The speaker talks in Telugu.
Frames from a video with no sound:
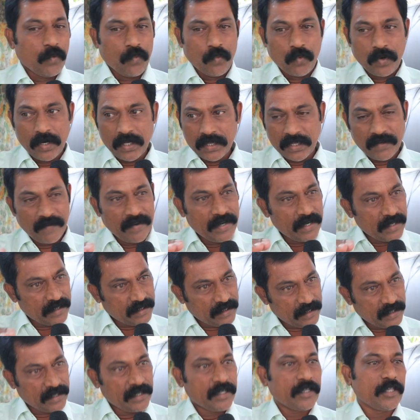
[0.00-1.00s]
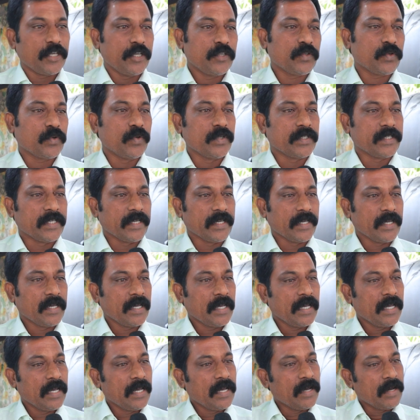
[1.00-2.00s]
ఉన్నతమైన స్థితికి తీసుకొచ్చి
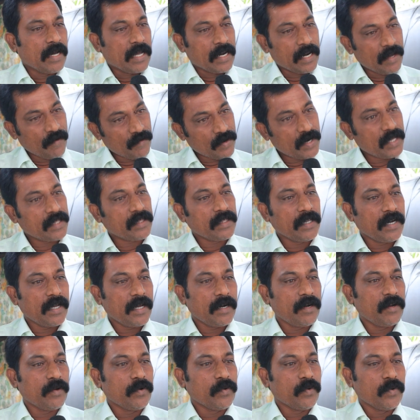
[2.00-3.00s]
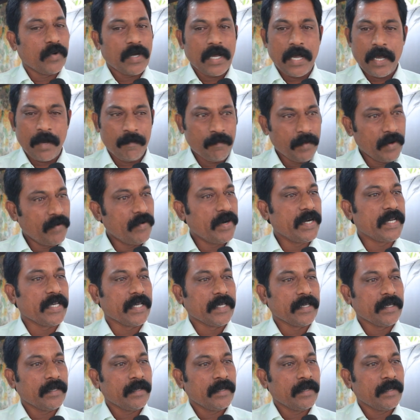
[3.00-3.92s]
నవరత్నాల్లో అమ్మఒడి